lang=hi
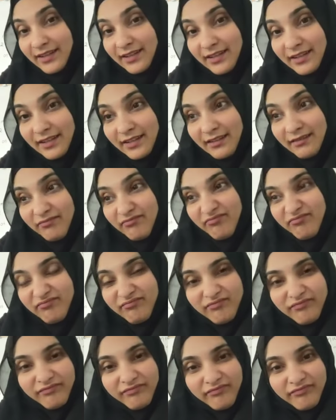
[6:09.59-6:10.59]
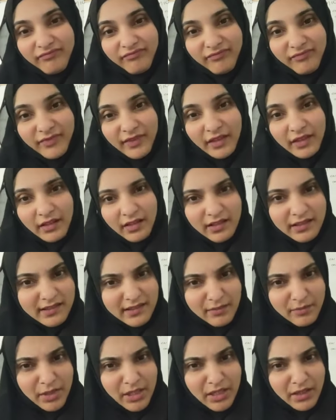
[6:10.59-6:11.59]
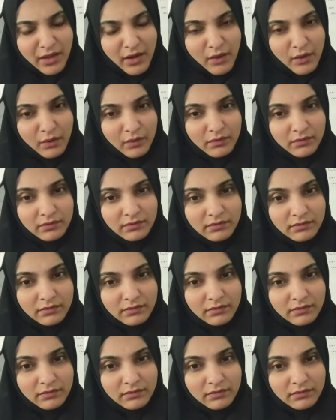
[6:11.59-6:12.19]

की लिस्ट में ही ना हो